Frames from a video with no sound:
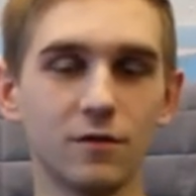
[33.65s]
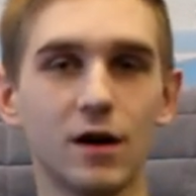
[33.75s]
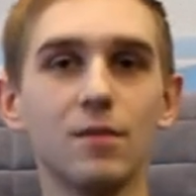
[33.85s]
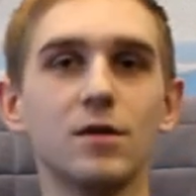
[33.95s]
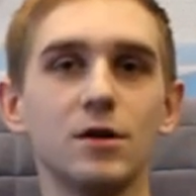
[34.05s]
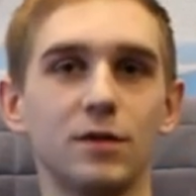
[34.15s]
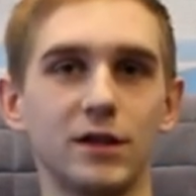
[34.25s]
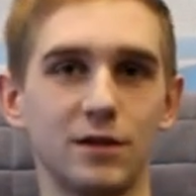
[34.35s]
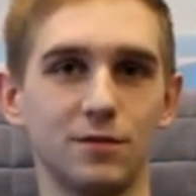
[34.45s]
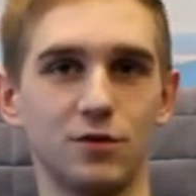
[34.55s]
Вам
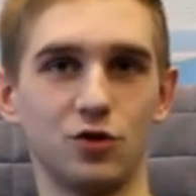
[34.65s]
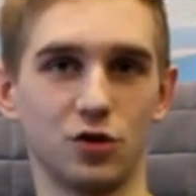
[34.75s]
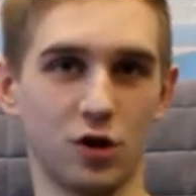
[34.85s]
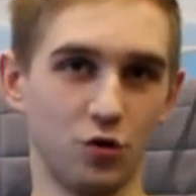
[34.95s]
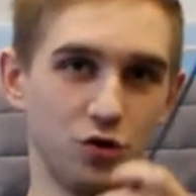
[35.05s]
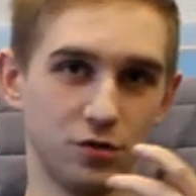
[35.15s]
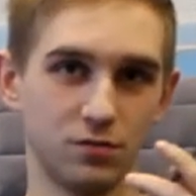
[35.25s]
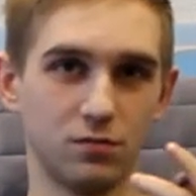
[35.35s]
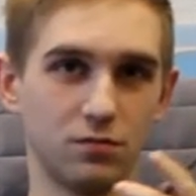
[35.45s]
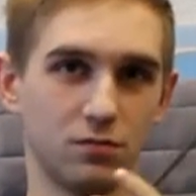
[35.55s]
понадобится еще ключ
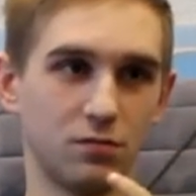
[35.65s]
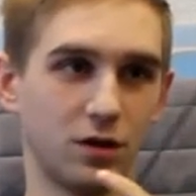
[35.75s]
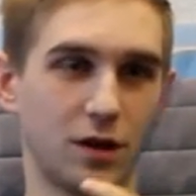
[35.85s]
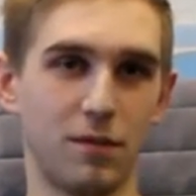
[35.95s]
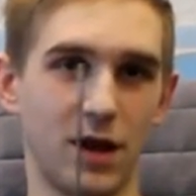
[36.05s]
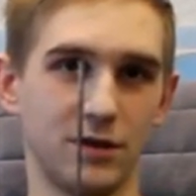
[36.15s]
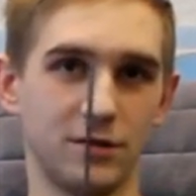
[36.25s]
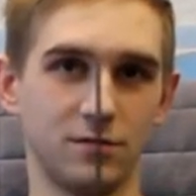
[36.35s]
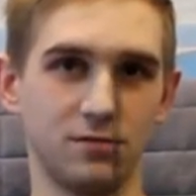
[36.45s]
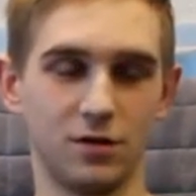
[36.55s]
на 5